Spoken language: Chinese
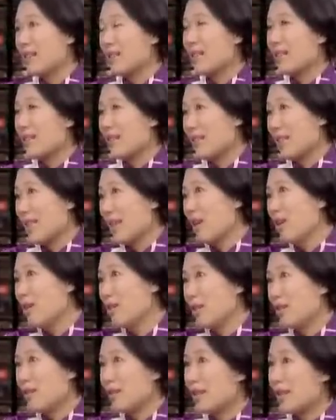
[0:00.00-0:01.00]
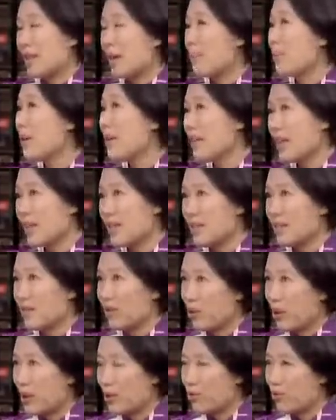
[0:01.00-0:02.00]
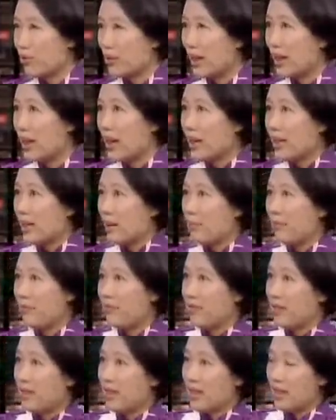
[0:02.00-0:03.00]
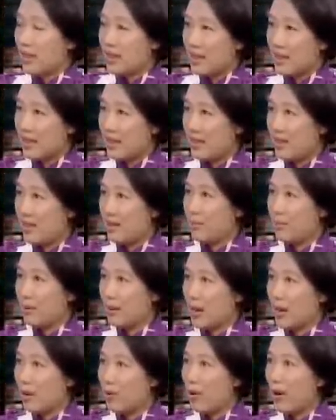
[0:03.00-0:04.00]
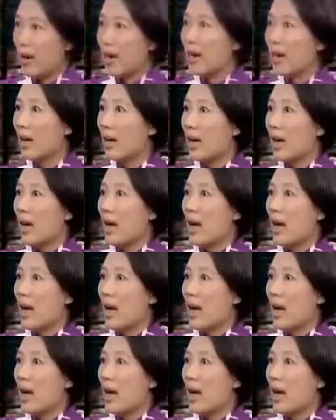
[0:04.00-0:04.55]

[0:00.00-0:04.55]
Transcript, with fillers: 这个在后头呢，他不应该进欧元区的，他不符合这个里条你不能挤